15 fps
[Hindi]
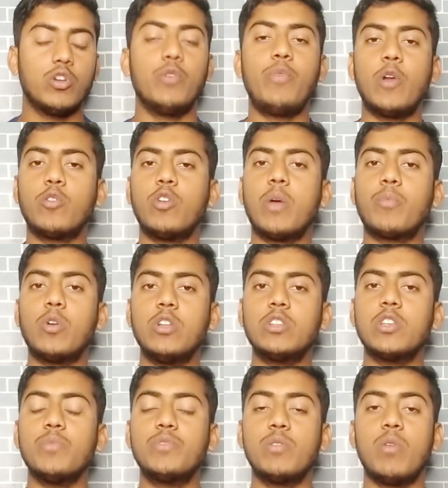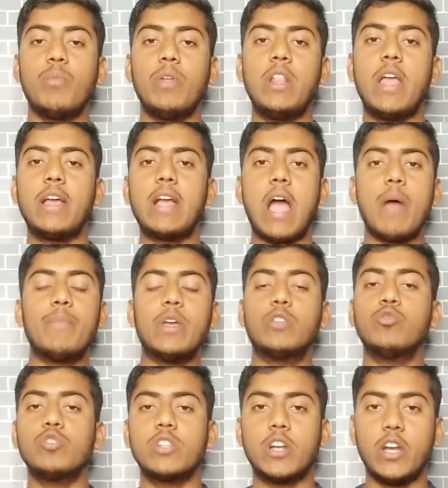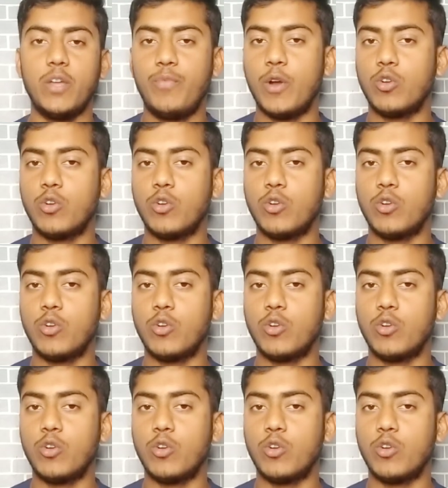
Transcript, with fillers: तो रेफरल कोड आपको डिस्क्रिप्शन में मिल जाएगा आप एक दूसरे का